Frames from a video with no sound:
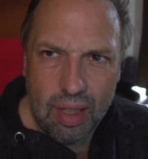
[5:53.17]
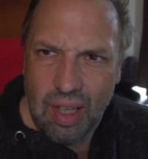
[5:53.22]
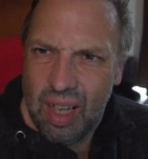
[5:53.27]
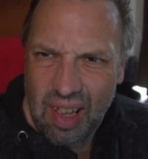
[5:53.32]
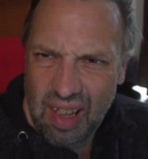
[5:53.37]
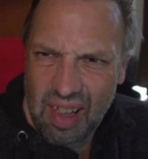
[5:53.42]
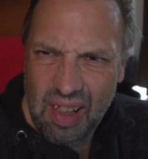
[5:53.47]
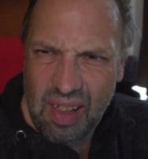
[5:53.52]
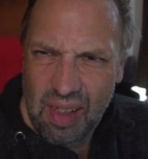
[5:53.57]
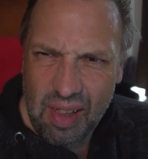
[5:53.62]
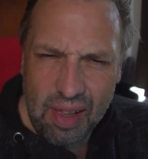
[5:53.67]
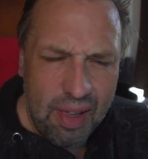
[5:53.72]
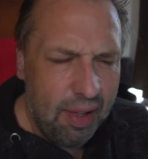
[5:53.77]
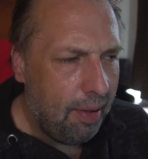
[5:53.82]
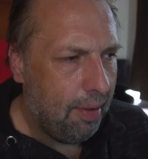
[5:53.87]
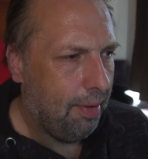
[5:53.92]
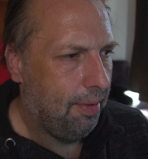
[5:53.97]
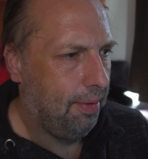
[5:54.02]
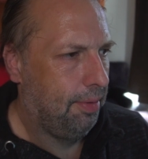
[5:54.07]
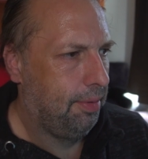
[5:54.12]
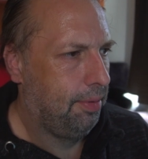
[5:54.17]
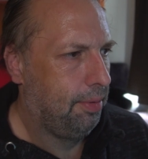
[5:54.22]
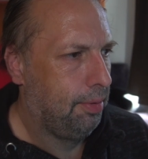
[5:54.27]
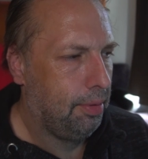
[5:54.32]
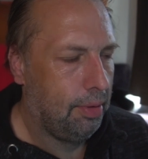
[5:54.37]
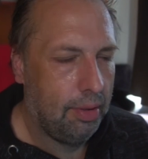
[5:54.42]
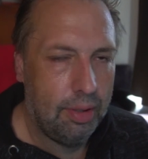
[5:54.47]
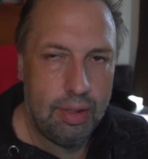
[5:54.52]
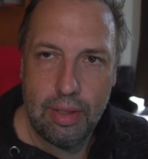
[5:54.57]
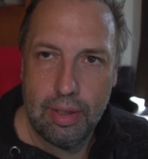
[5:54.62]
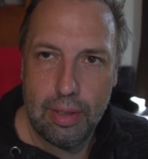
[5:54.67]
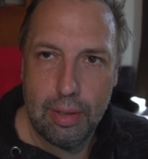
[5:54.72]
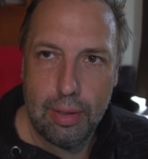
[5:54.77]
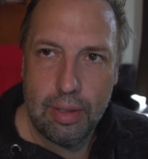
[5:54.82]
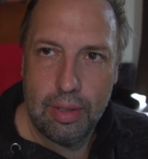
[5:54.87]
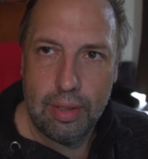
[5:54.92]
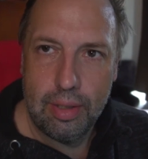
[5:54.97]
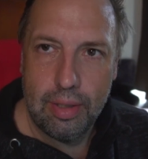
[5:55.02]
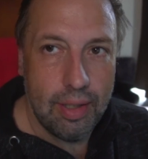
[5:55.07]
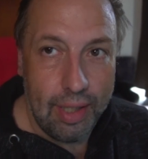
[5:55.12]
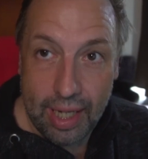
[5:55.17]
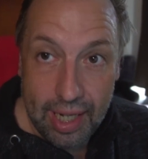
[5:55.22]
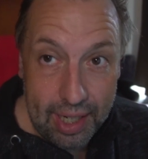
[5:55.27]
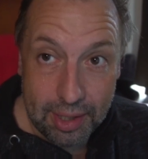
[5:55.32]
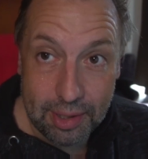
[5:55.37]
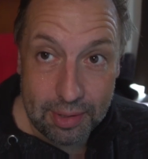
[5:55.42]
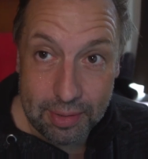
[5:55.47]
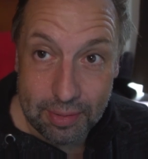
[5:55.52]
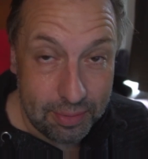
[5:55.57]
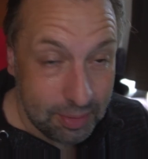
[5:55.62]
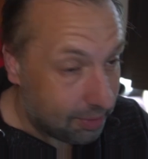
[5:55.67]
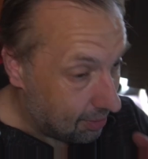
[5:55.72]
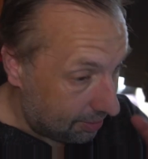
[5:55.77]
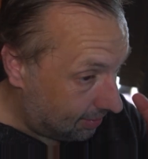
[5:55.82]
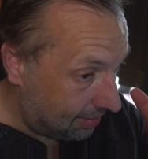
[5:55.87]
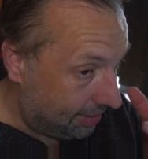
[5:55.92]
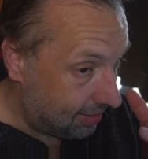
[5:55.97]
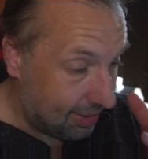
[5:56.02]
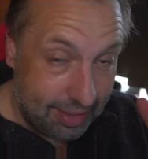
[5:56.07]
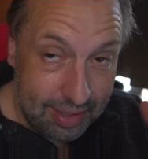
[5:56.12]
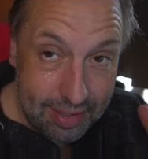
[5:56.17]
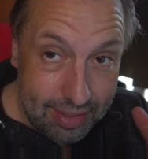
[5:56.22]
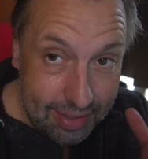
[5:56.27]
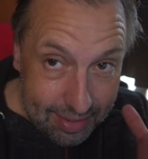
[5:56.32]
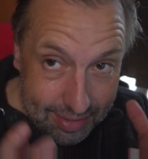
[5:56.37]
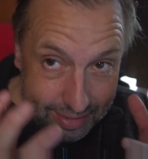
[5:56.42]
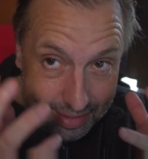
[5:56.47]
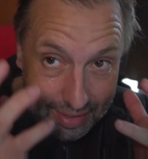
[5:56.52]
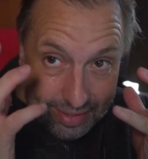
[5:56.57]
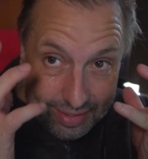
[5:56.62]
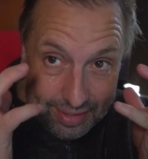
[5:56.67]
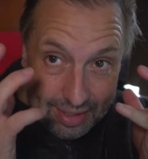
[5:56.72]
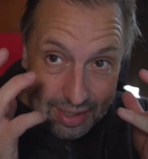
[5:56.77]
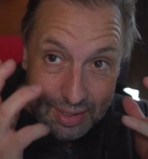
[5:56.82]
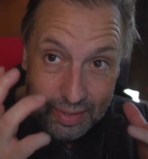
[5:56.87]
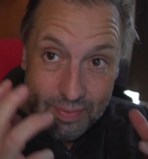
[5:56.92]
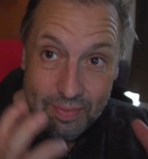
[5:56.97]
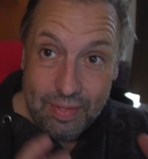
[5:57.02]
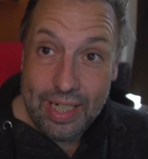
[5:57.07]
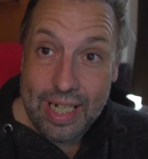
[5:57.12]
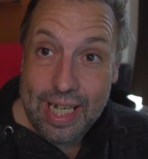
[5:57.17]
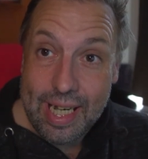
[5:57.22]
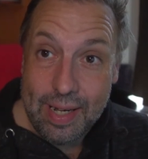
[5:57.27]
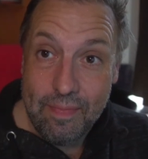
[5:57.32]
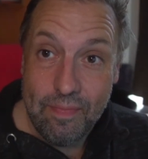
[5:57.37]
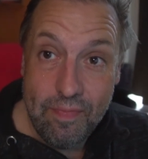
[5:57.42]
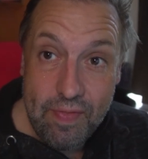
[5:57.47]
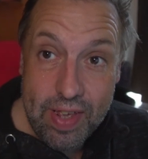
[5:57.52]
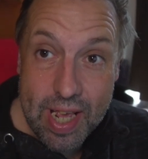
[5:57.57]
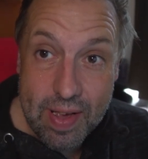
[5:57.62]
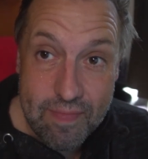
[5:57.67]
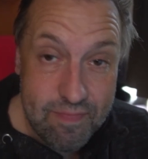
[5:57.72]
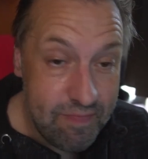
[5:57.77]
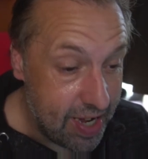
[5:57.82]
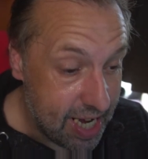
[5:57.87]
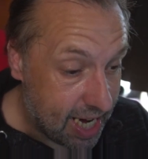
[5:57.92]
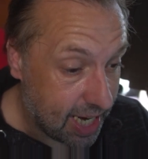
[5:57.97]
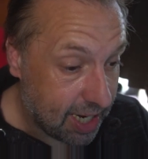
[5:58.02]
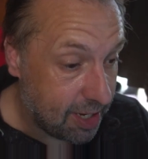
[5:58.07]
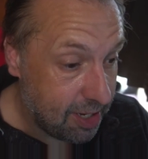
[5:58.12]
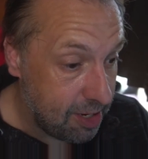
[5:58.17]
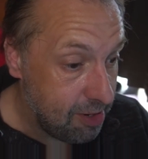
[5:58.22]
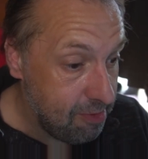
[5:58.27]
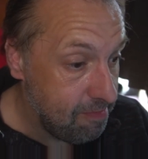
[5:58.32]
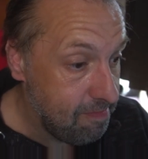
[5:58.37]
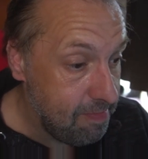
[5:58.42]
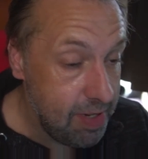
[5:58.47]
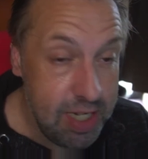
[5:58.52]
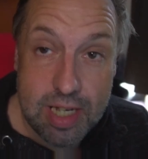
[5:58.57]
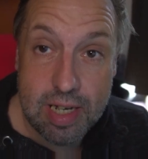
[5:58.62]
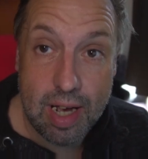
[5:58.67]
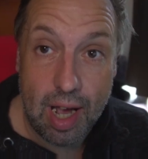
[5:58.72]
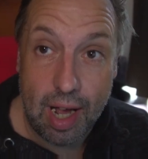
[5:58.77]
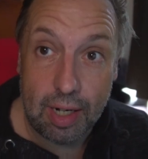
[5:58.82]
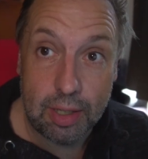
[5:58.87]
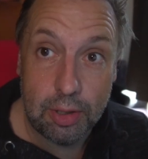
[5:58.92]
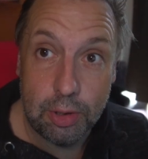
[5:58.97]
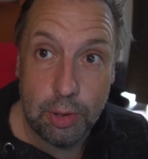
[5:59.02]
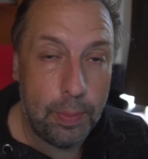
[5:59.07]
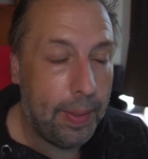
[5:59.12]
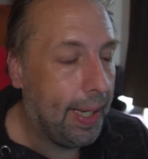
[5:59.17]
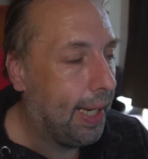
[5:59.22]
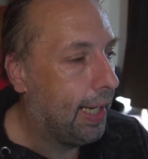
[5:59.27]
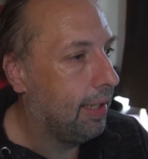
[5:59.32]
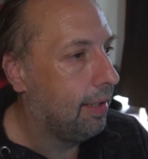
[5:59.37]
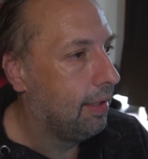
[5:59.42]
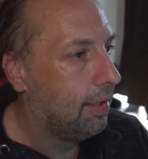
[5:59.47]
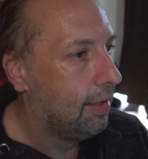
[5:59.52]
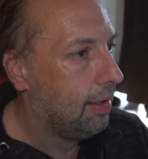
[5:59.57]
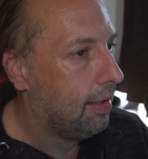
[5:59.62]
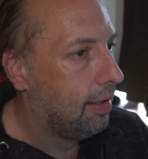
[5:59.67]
Hä? echt, das, das, das, das wirkt in mir aktuell.